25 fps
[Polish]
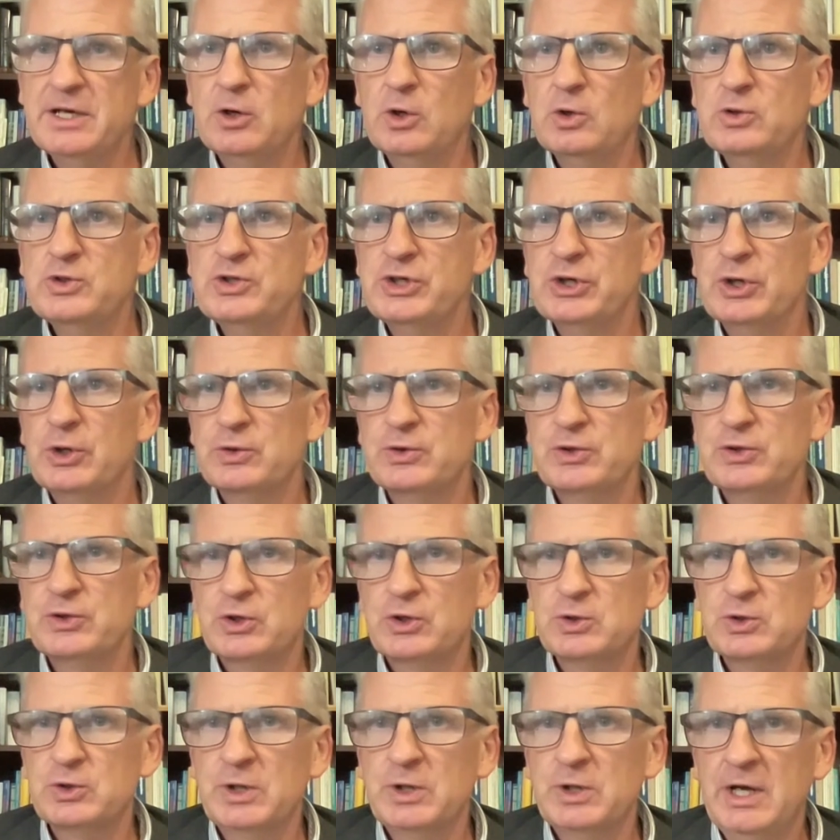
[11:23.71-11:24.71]
Nie chodzi o
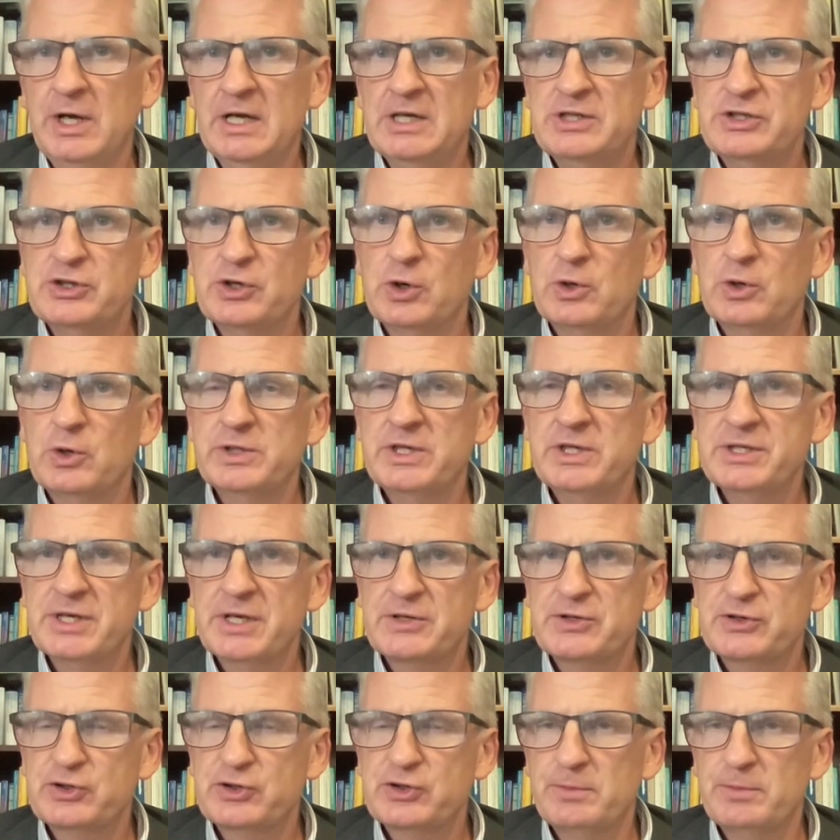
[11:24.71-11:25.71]
to, że oni
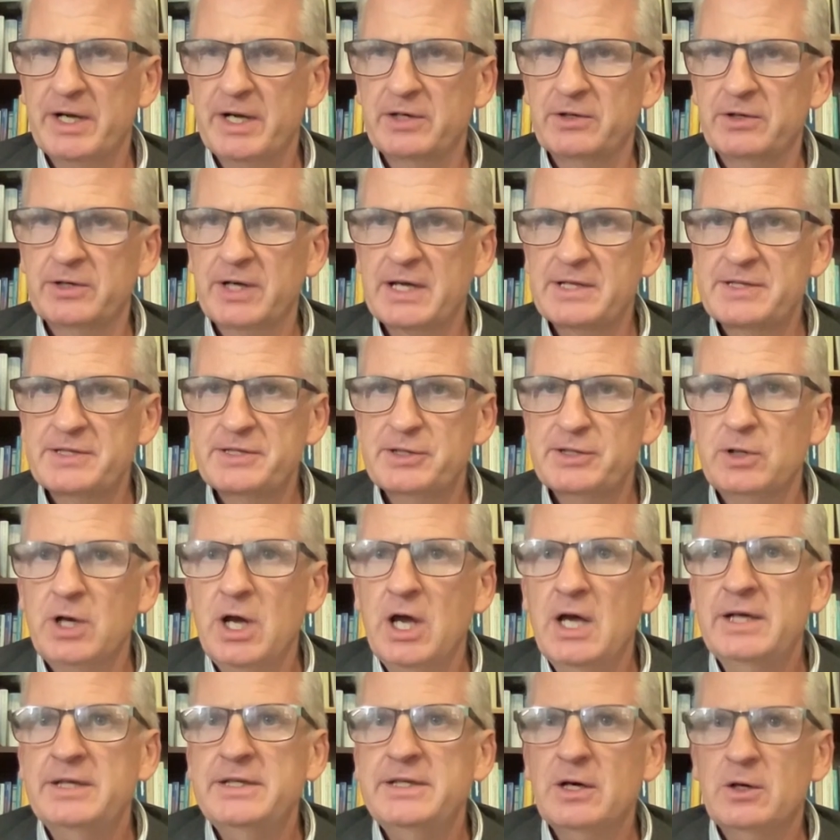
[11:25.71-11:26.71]
często mają rację.